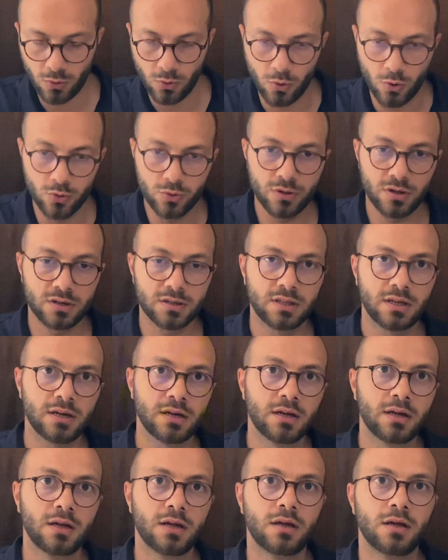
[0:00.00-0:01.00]
onları
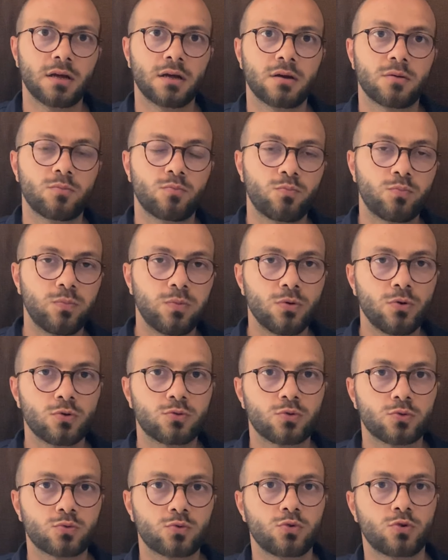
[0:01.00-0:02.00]
da
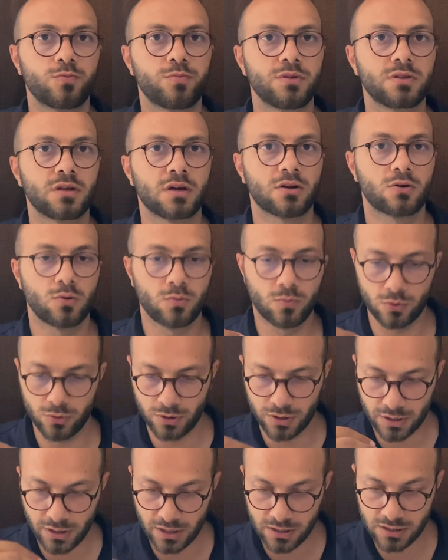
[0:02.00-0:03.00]
Bluetooth grup intercom
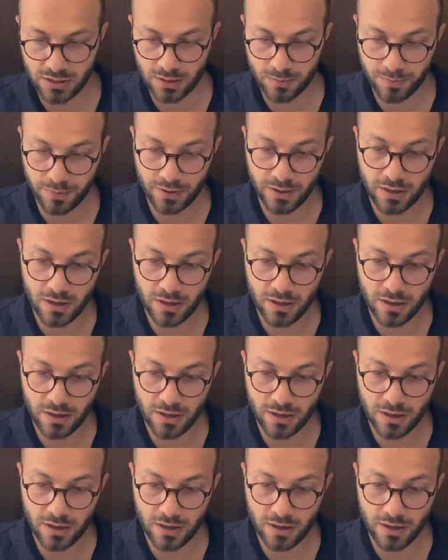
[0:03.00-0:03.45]
moduna geçirip